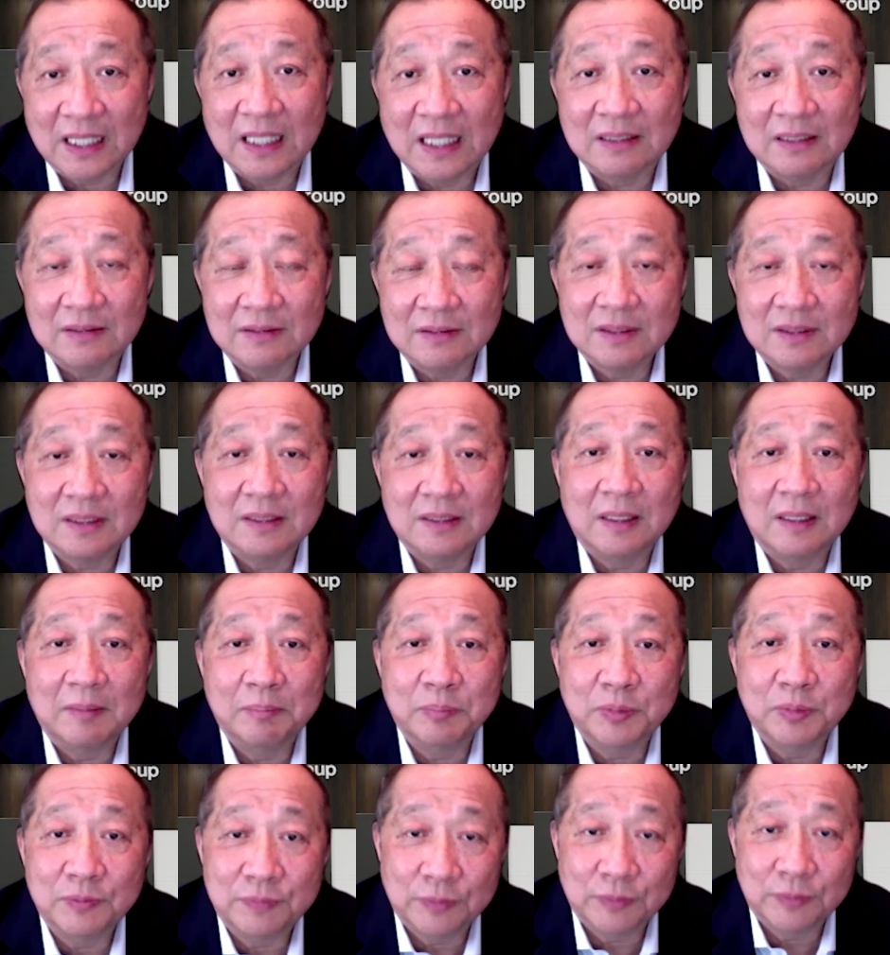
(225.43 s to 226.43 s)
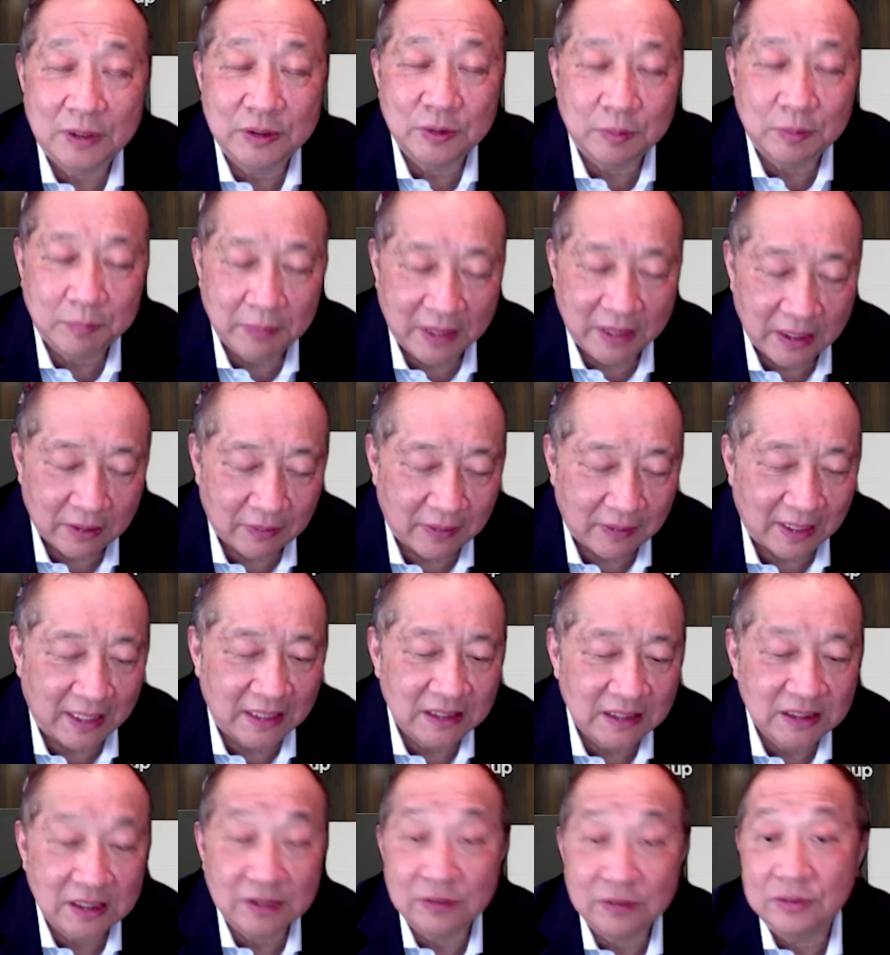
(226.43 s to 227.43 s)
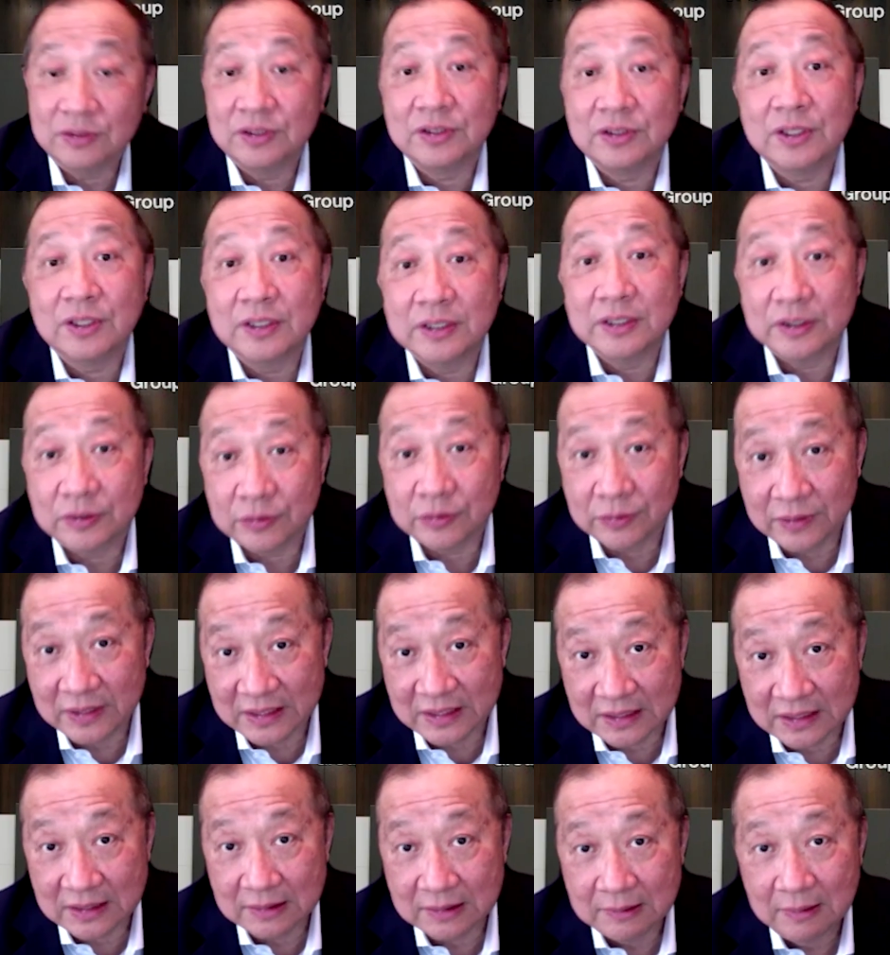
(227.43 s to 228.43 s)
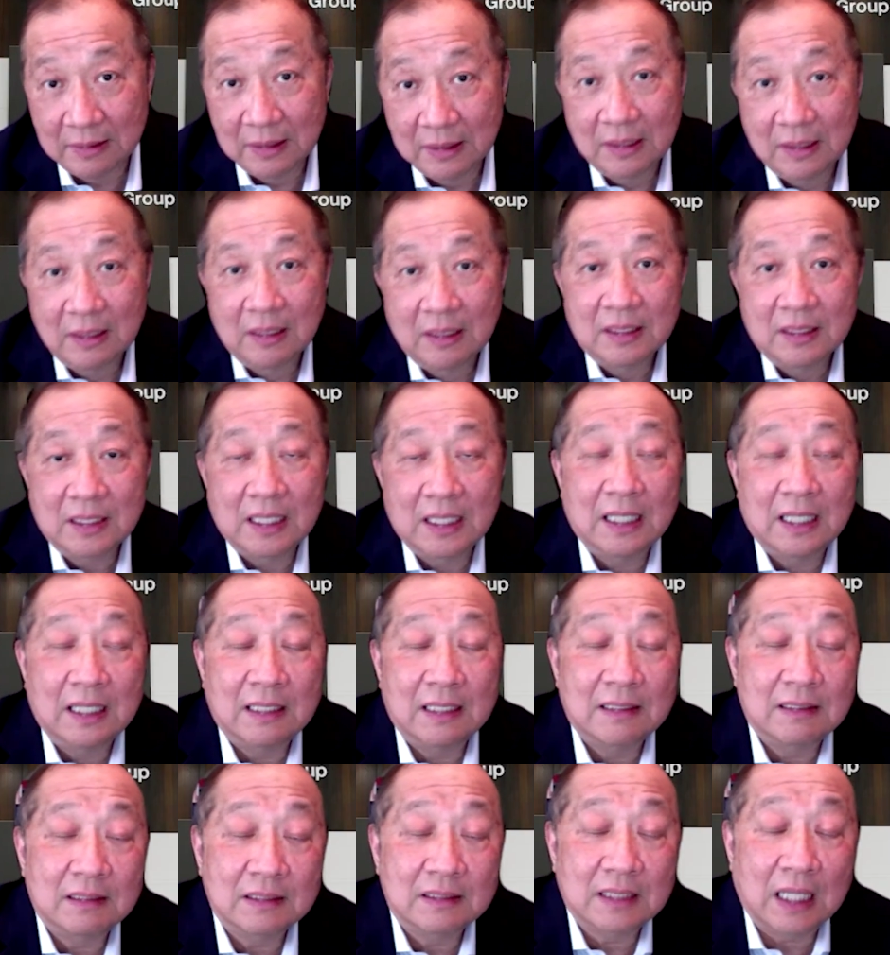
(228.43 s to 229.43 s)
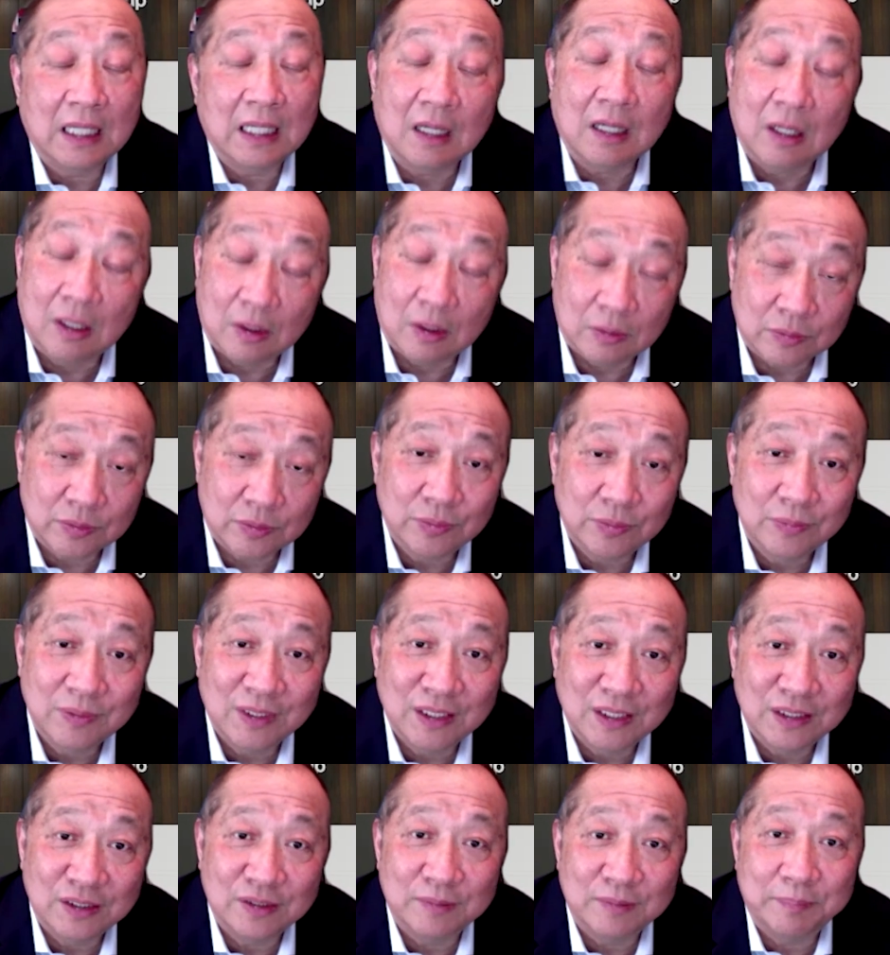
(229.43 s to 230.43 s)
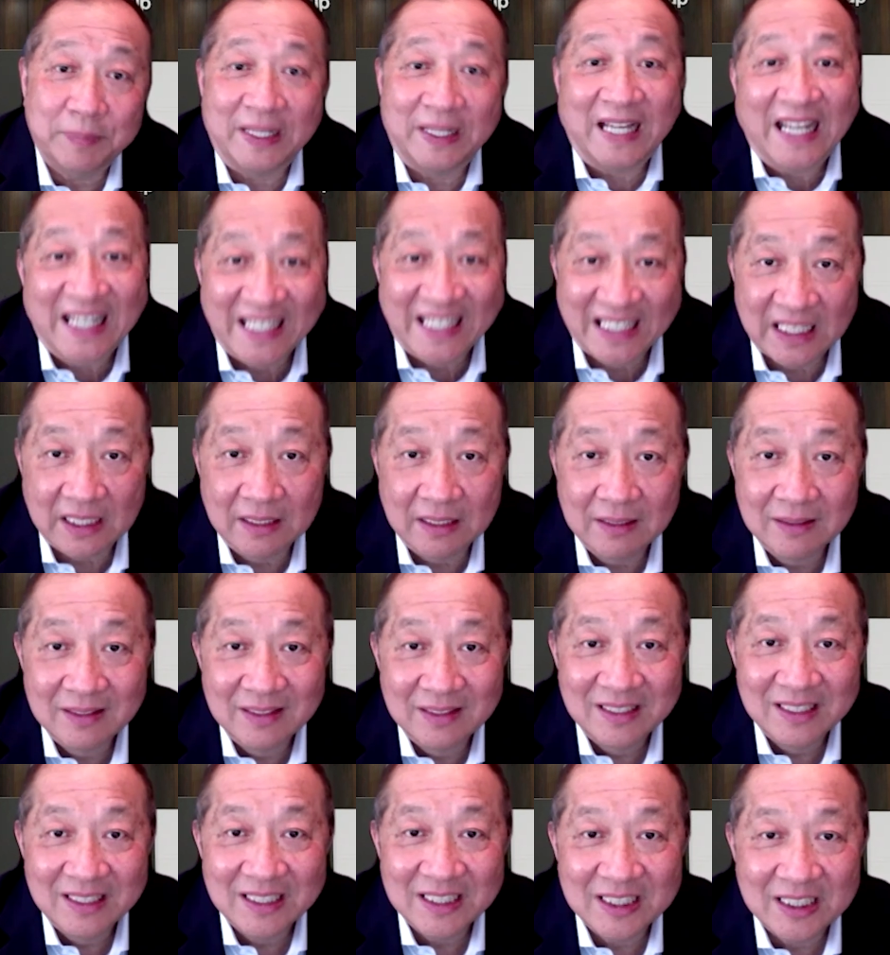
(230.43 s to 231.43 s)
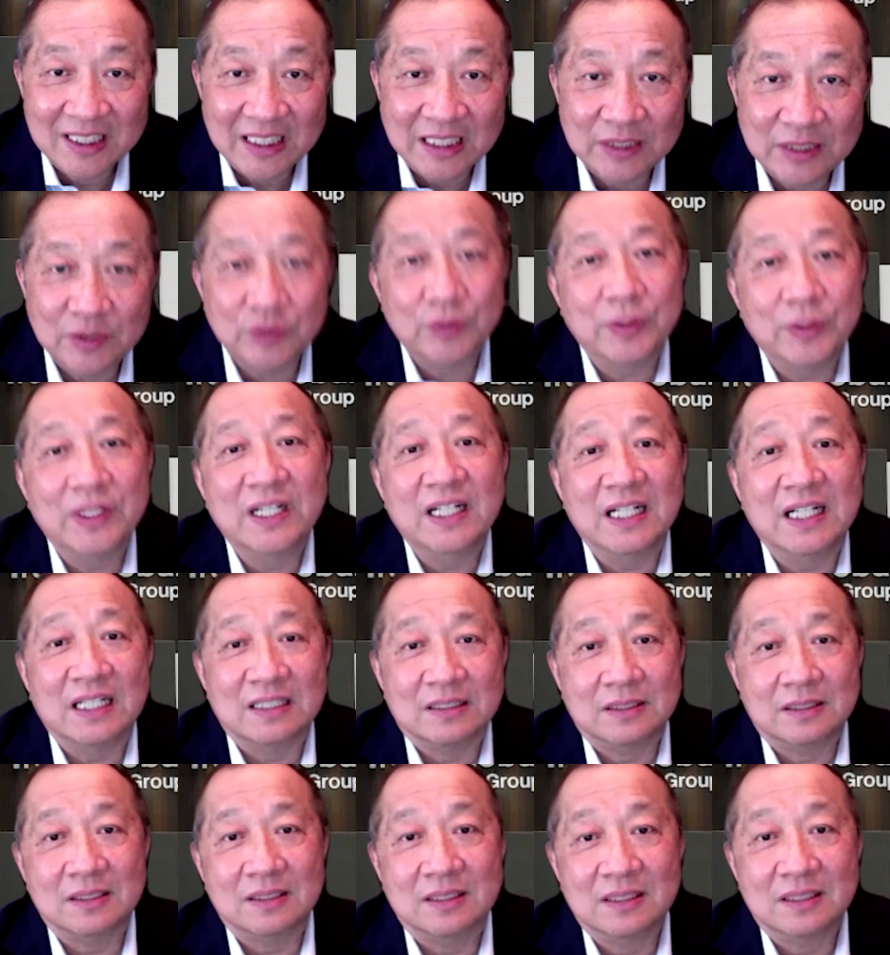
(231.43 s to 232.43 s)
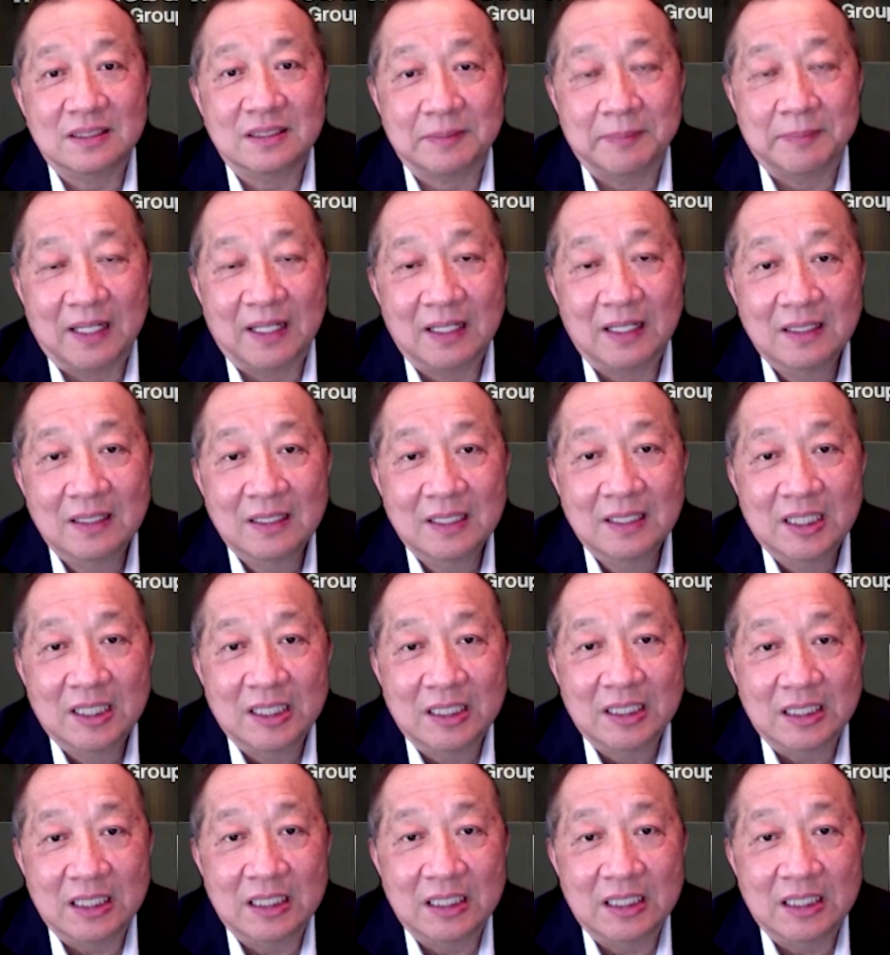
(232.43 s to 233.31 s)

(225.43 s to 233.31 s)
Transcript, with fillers: 有保障，呃，不付了就没有了，这就是 term insurance。那它的好处呢是便宜，但缺点是什么？